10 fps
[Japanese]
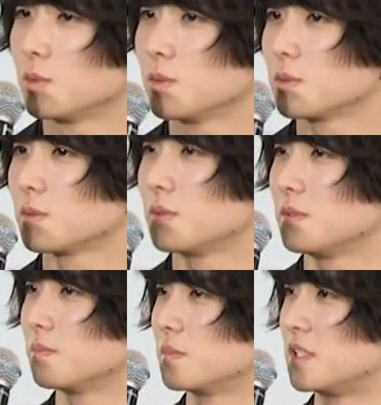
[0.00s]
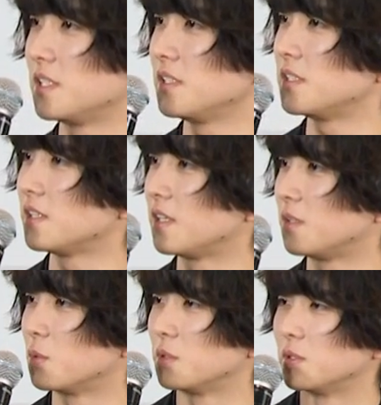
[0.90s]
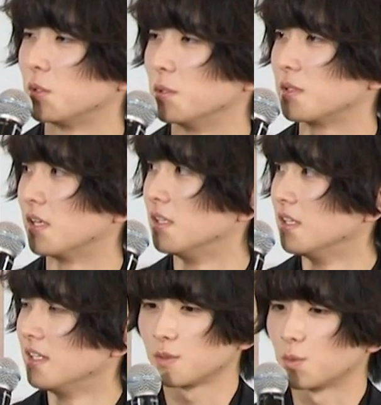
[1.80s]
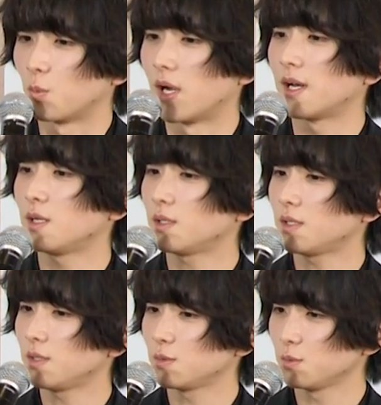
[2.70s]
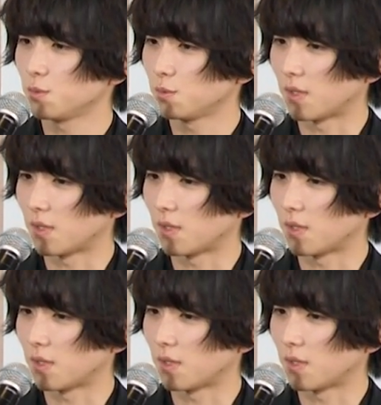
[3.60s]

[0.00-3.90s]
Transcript: の人生においてというか、その笑う